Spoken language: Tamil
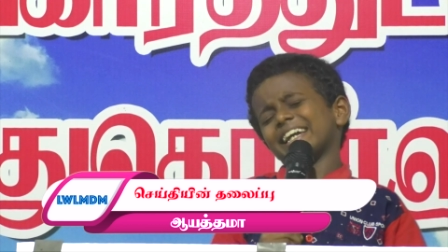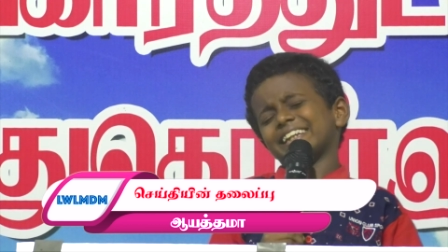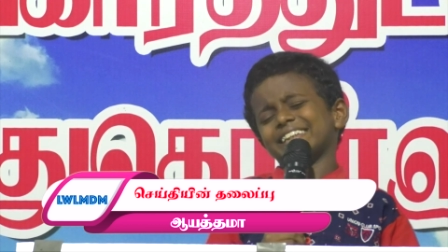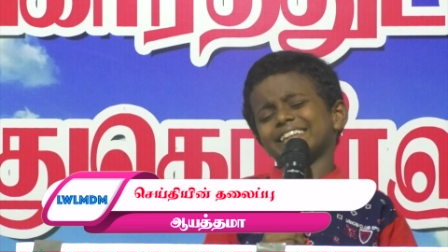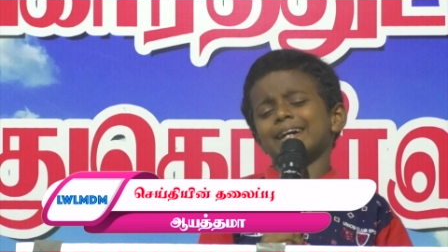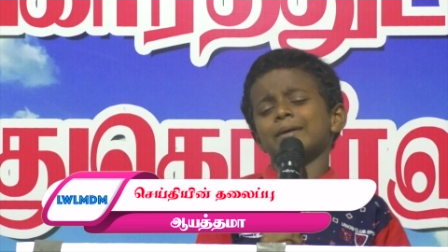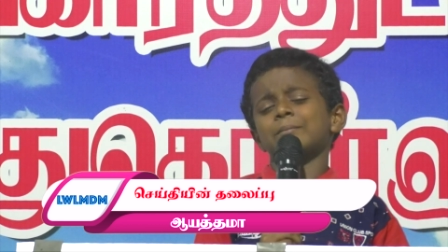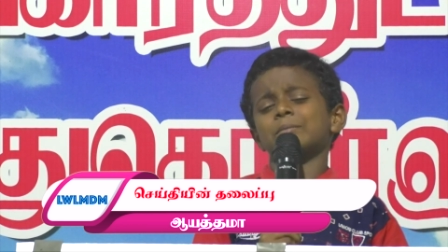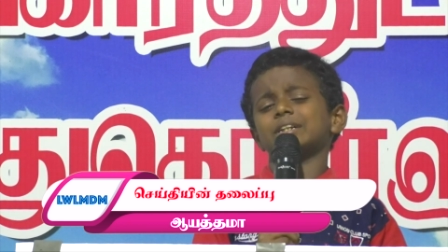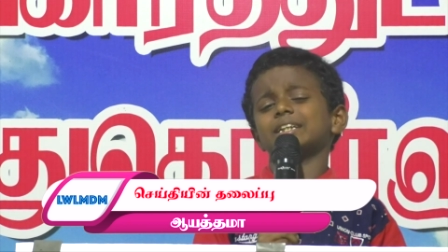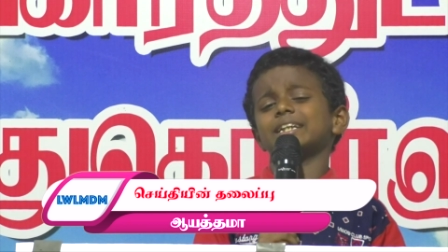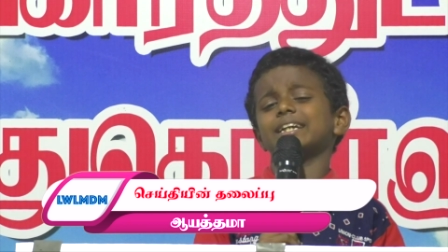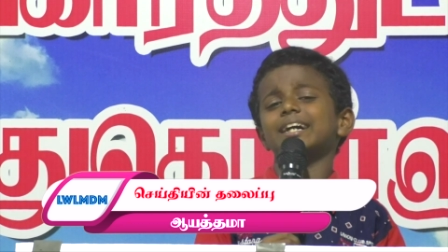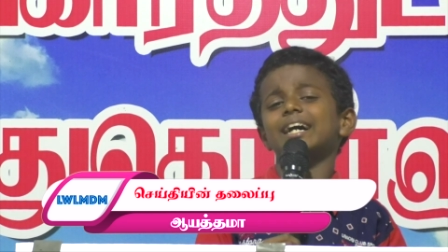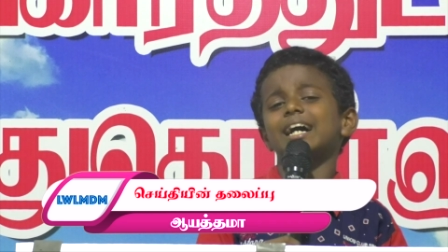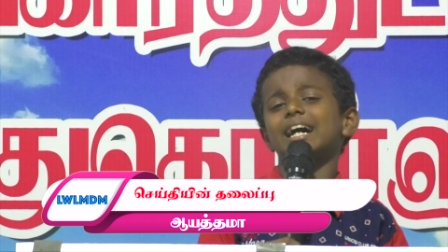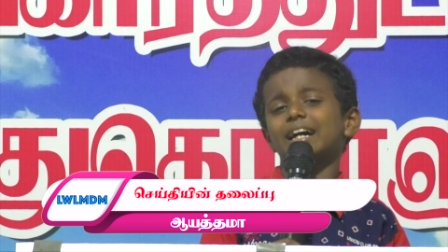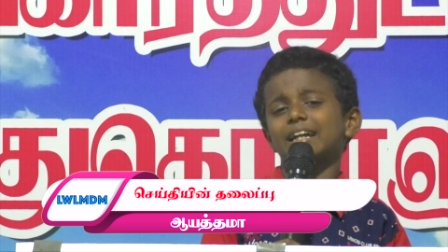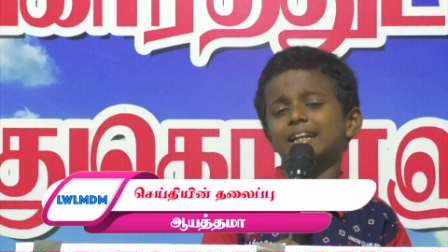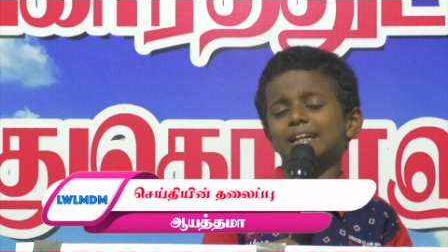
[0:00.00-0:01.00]
ஐந்தாம்
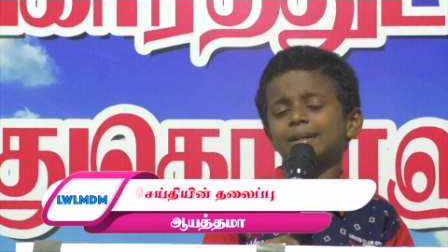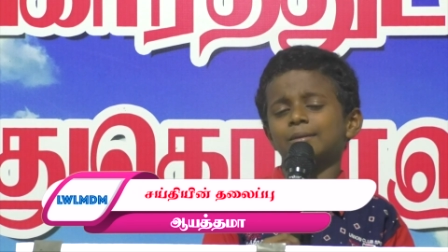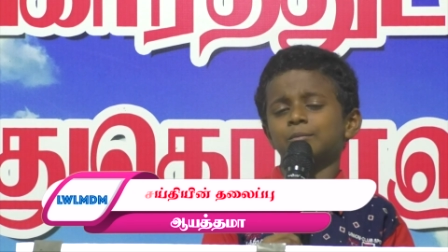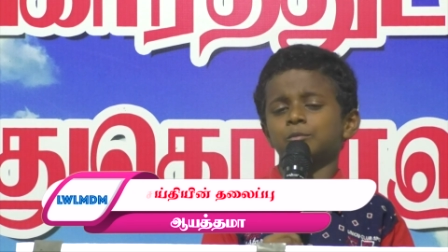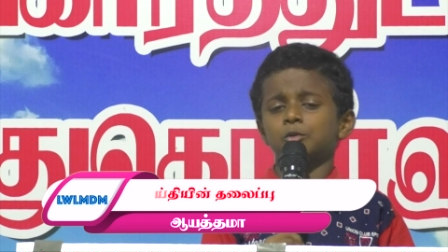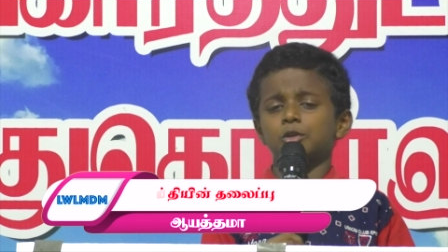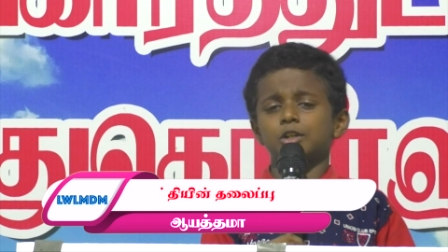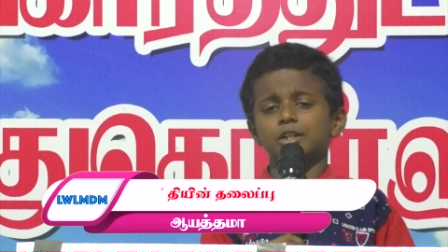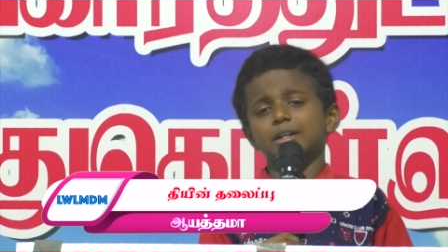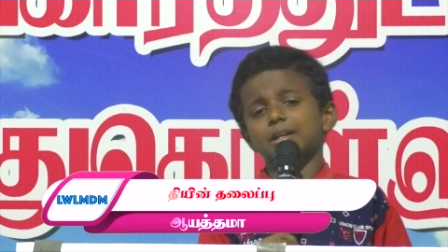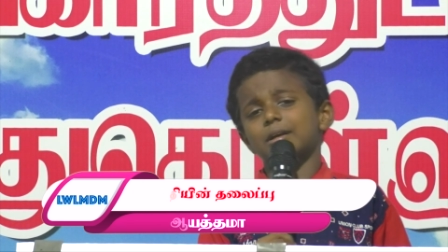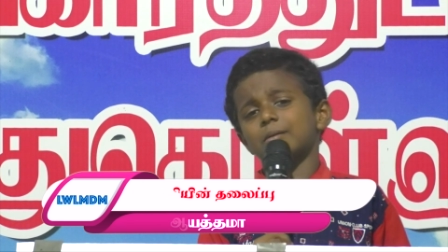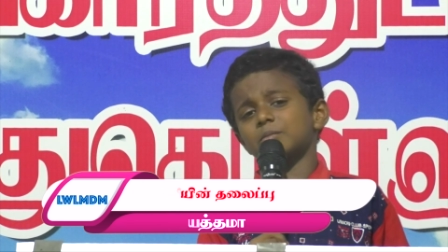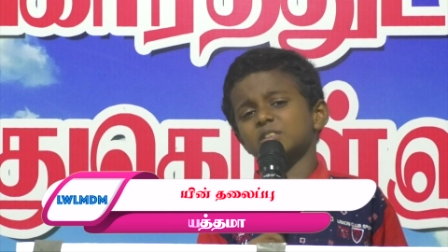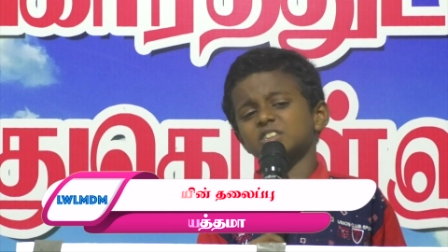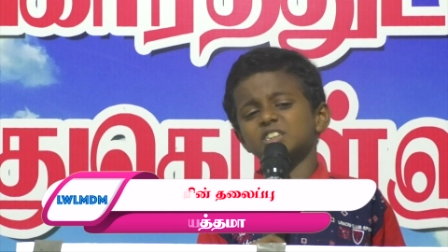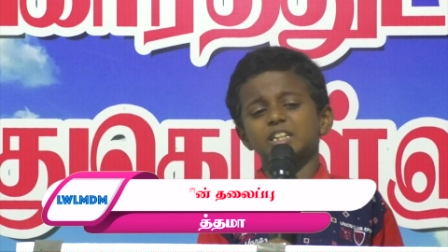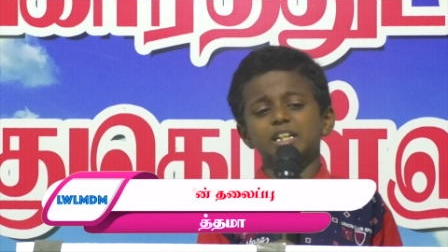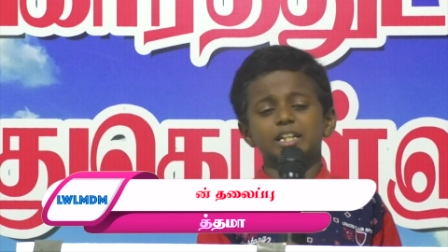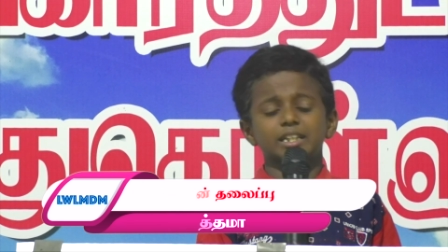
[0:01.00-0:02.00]
அதிகாரம் ஒன்றாம்
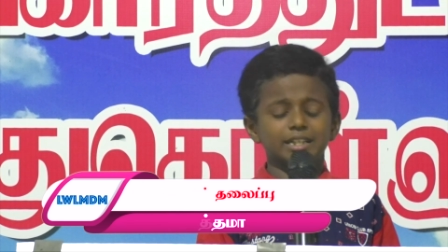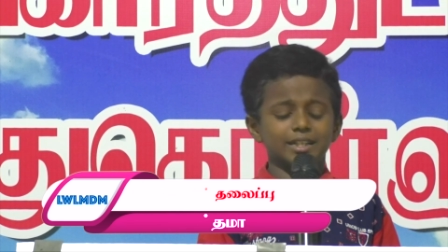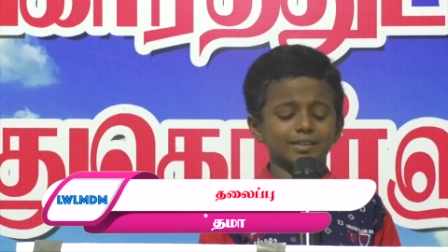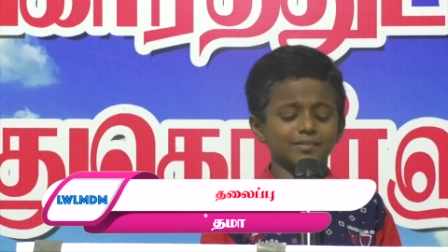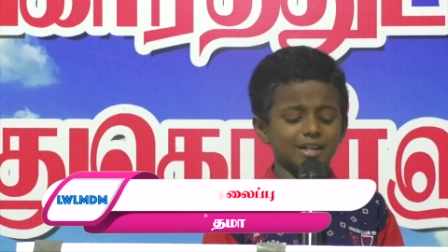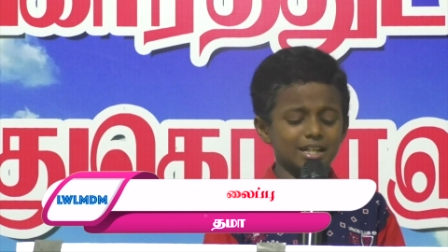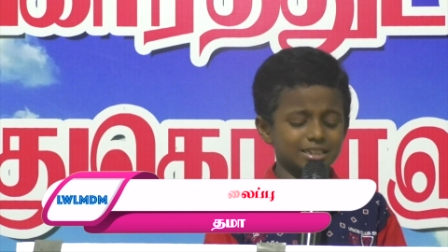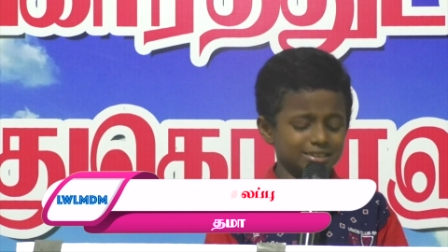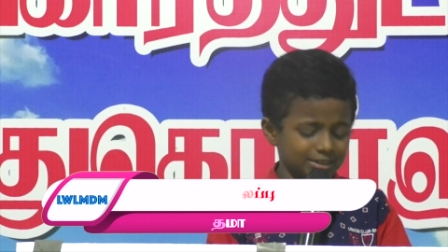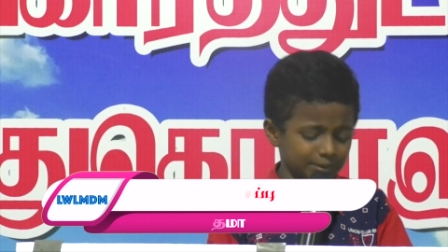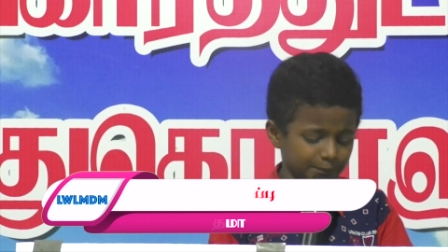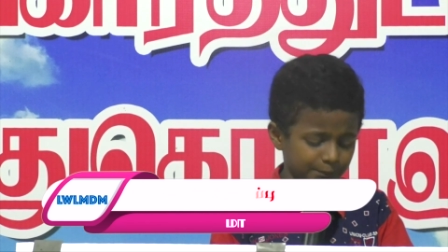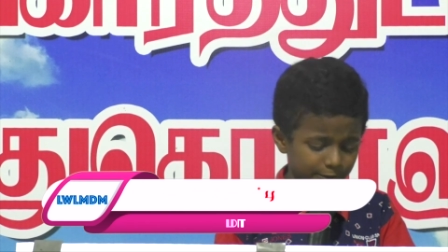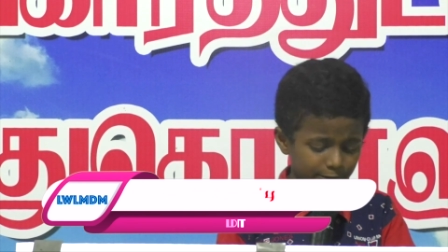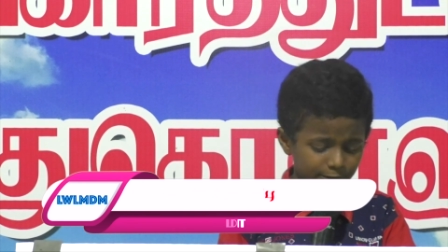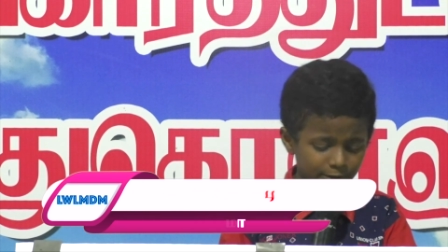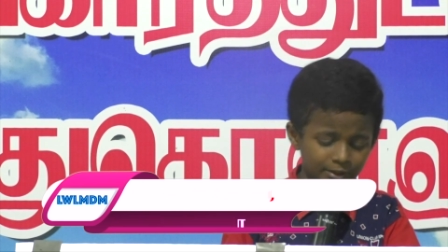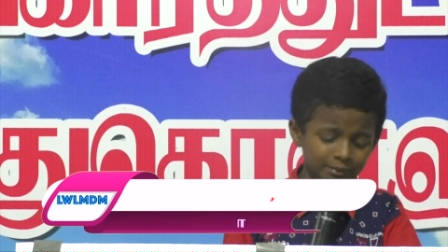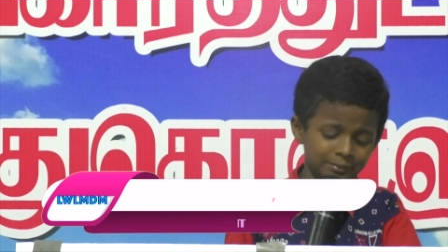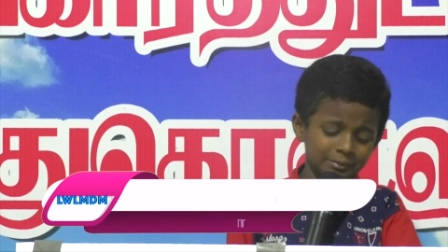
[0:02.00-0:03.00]
வசனத்தை
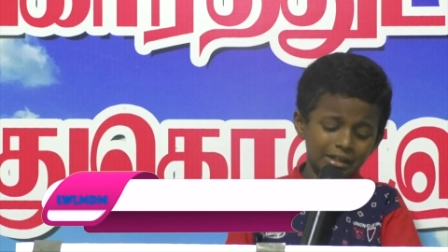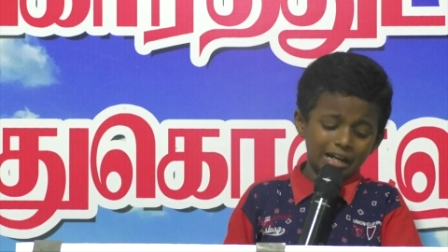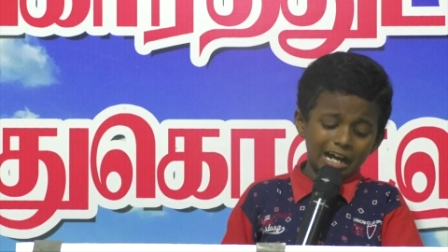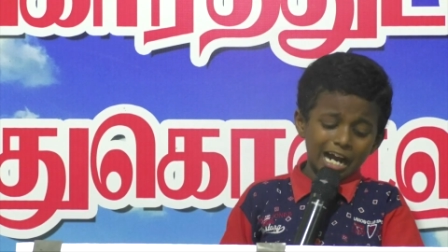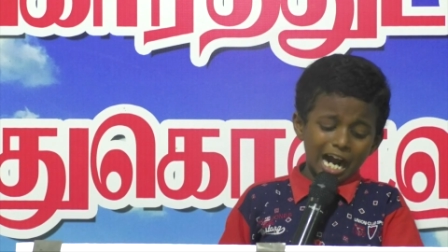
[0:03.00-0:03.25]
வாசிப்போம்